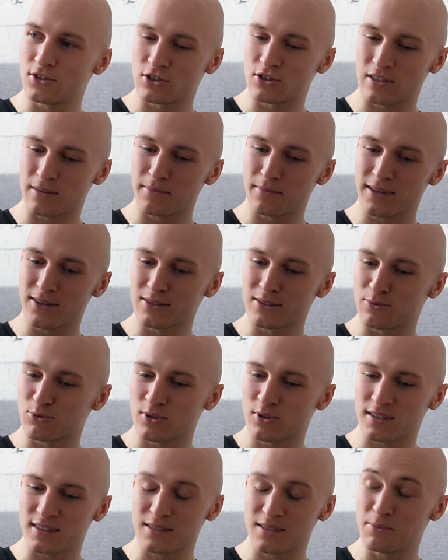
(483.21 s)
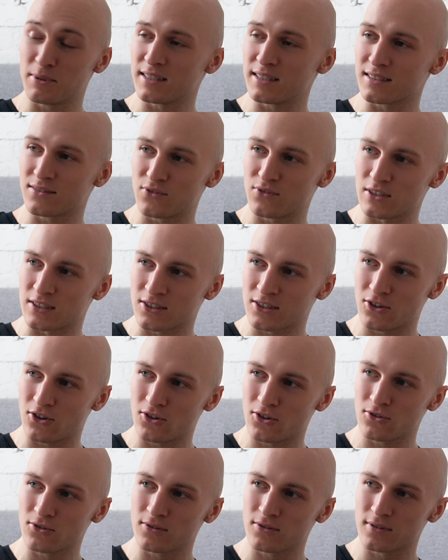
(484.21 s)
gdzieś tam mają na przykład imię,
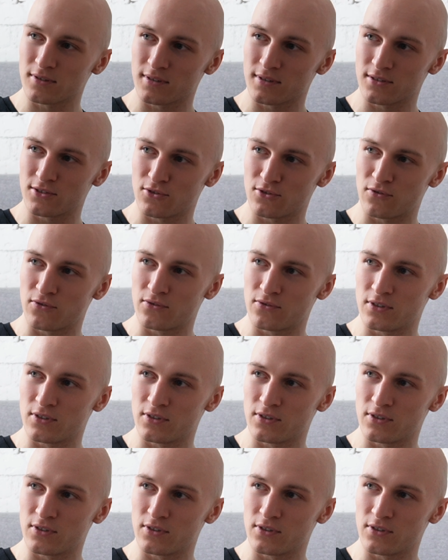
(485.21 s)
nazwisko w, y, mhm.